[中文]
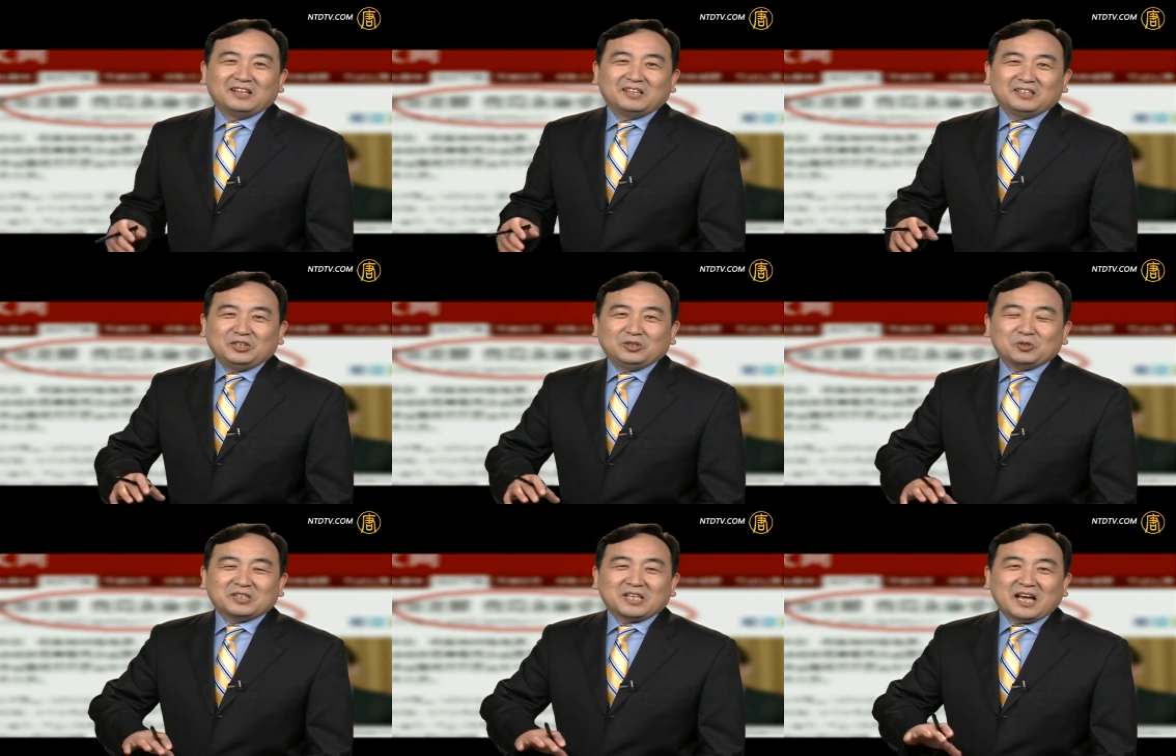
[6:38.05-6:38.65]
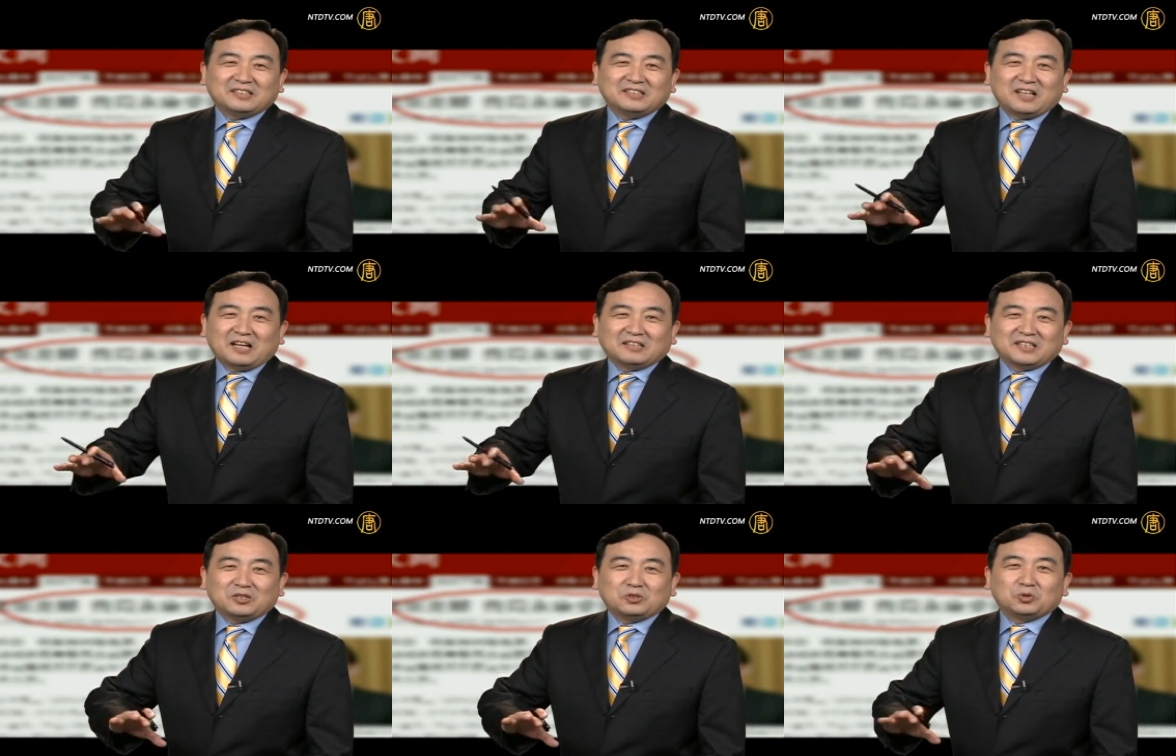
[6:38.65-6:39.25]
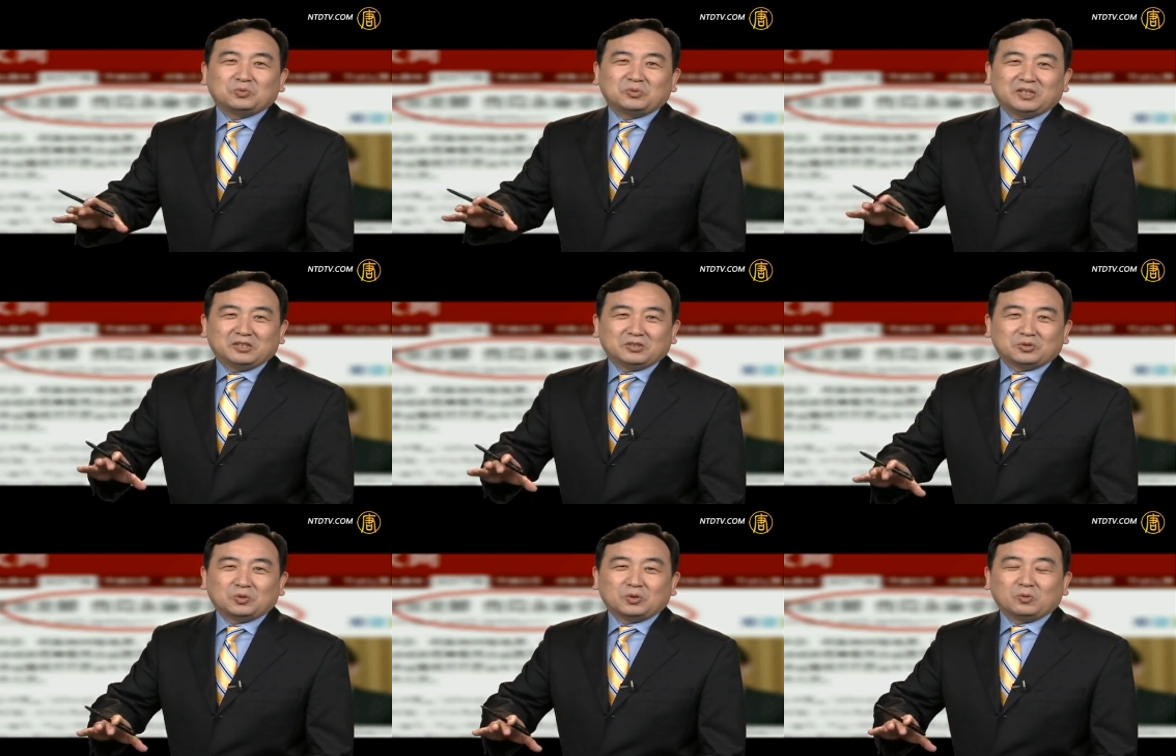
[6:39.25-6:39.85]
你说太子党在处理
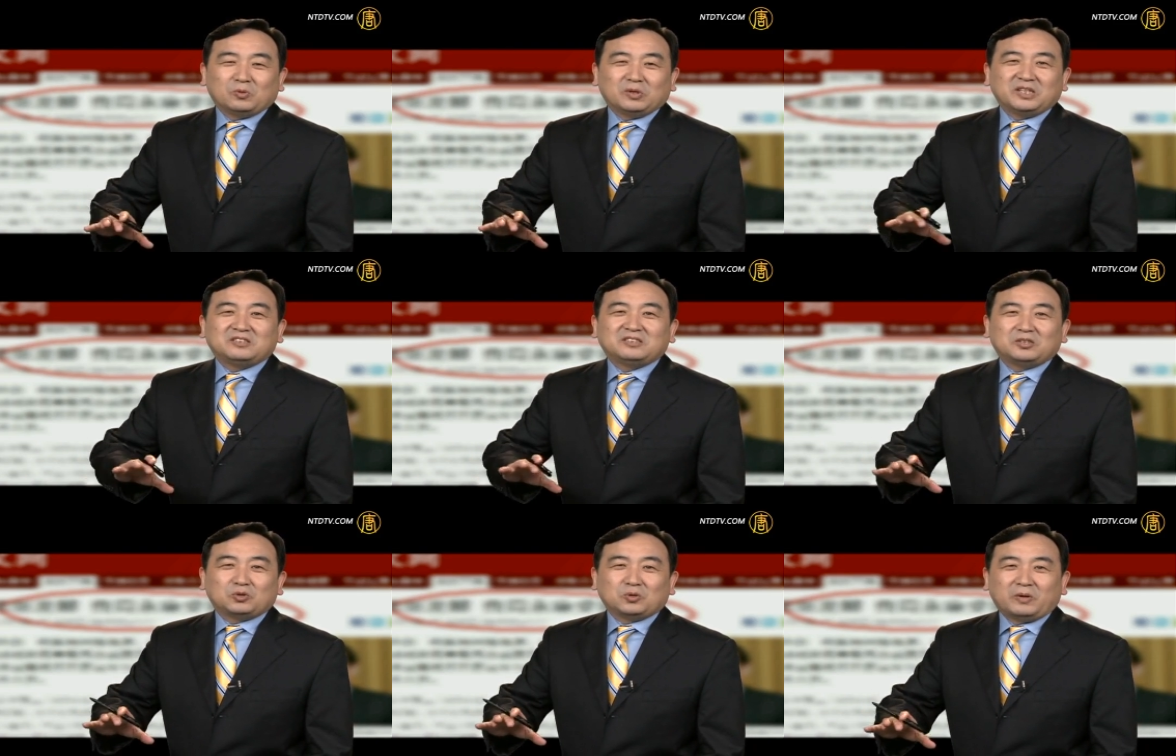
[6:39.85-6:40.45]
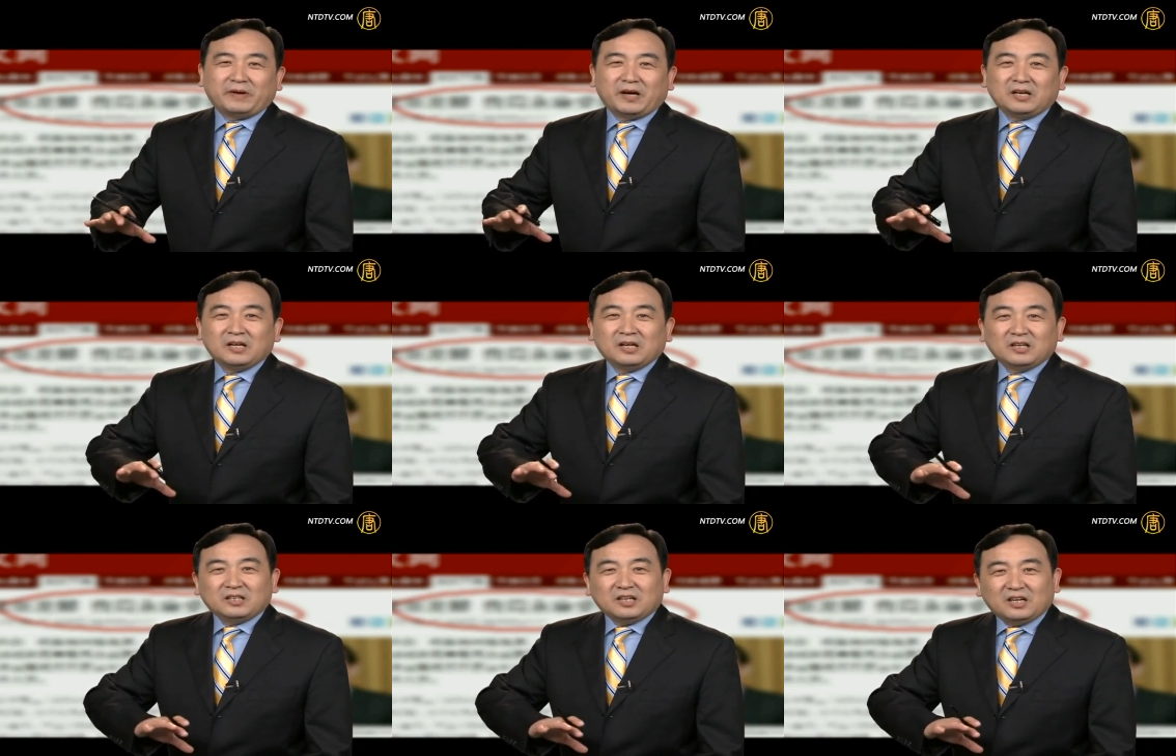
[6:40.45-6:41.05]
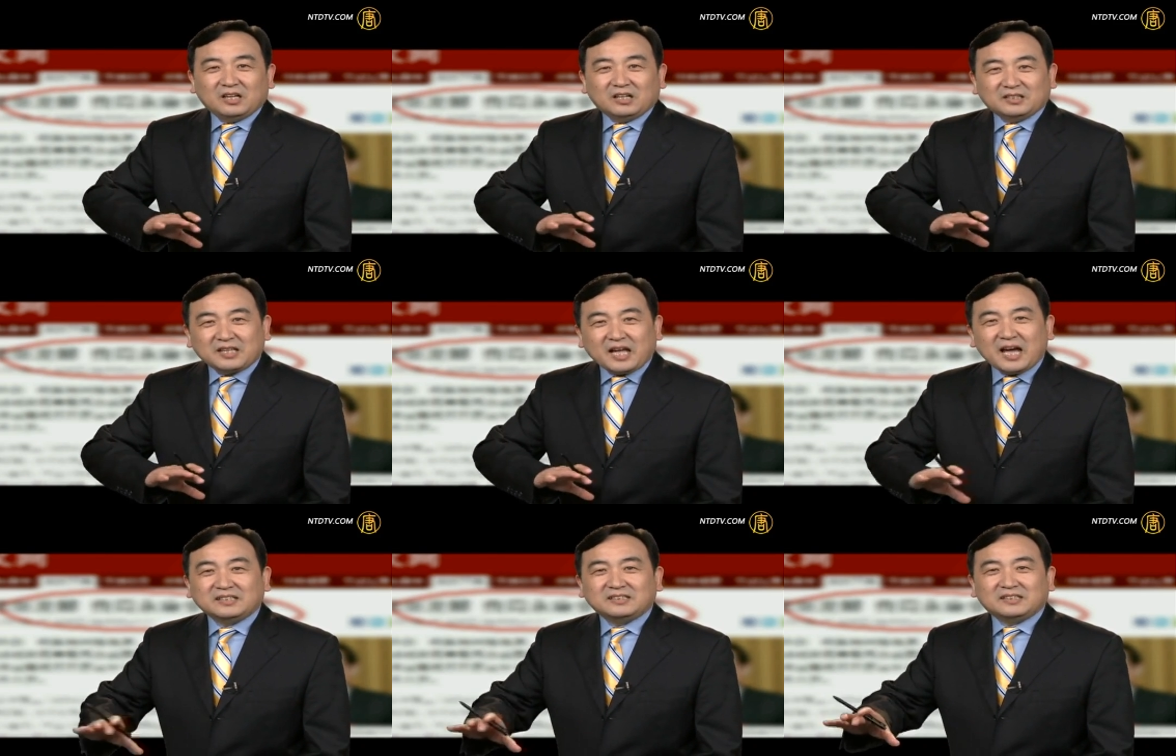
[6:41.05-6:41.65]
的时候，我一直说嘛，呃，
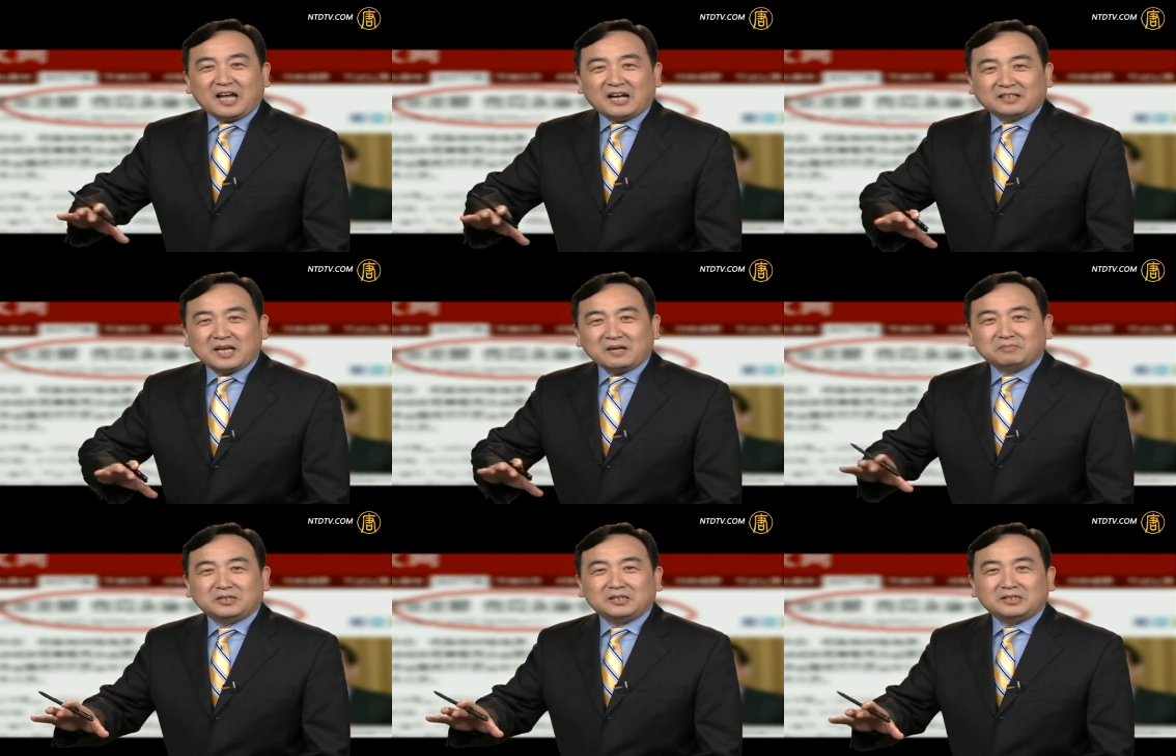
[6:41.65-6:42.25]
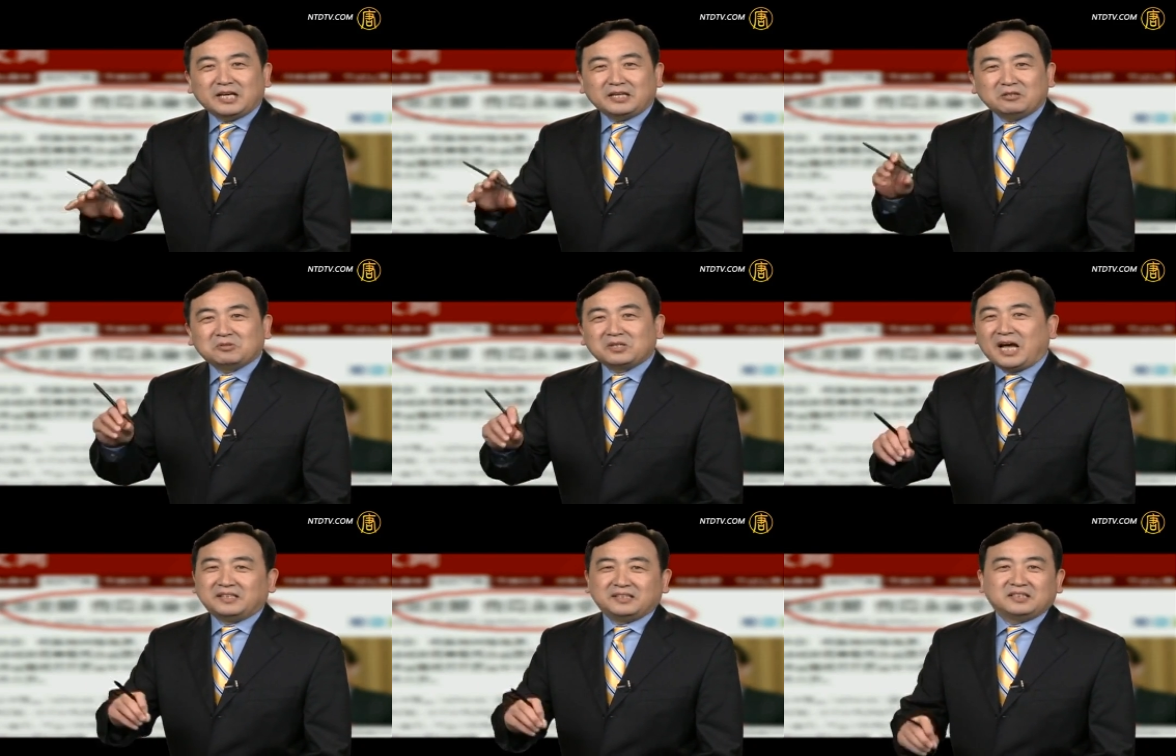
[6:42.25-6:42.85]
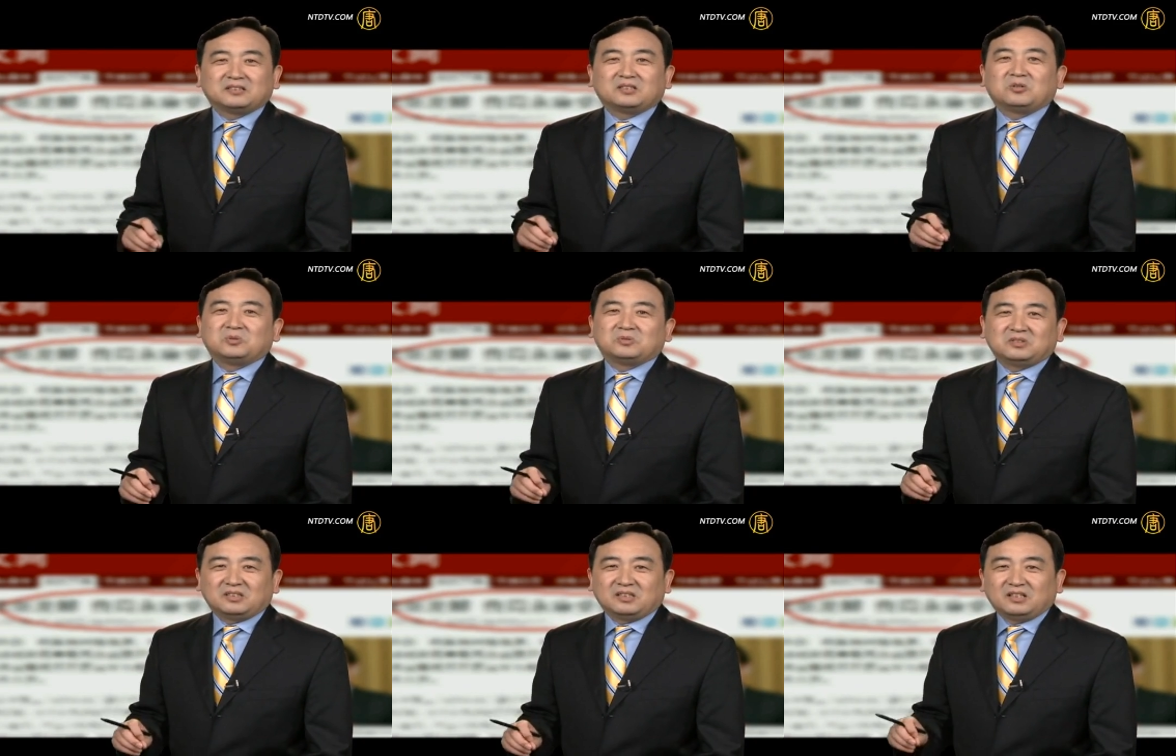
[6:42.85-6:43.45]
太子党他们之间有感情投
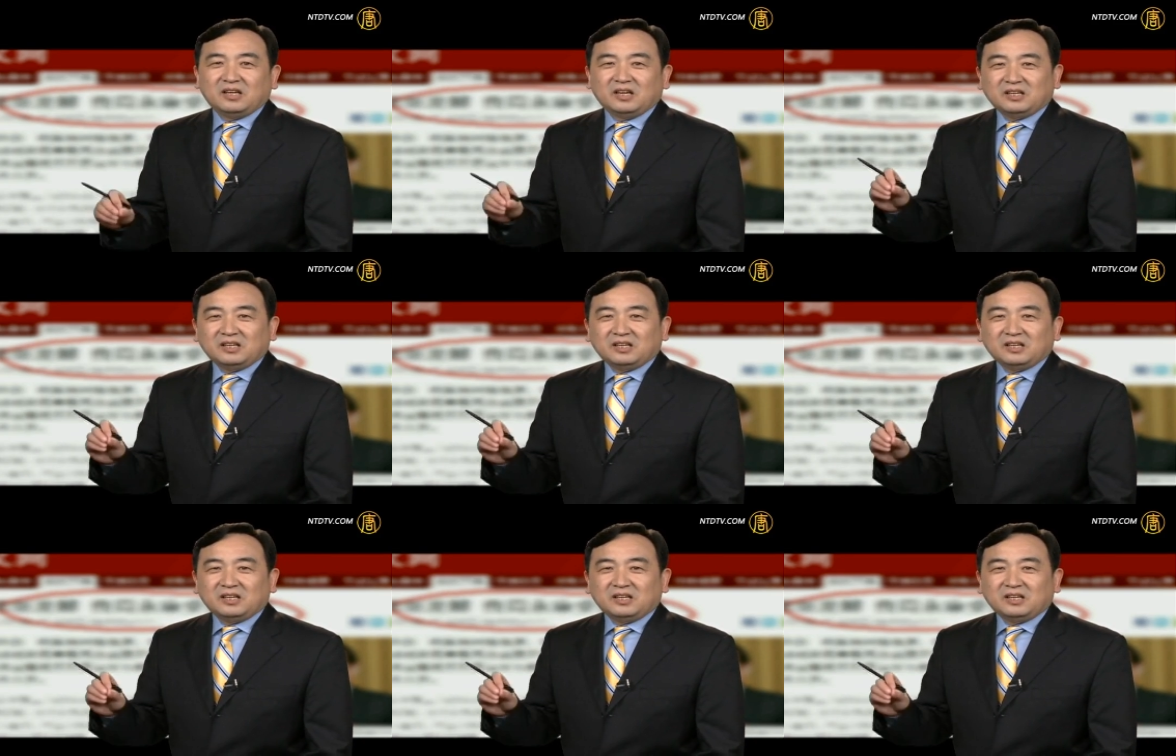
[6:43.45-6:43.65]
资。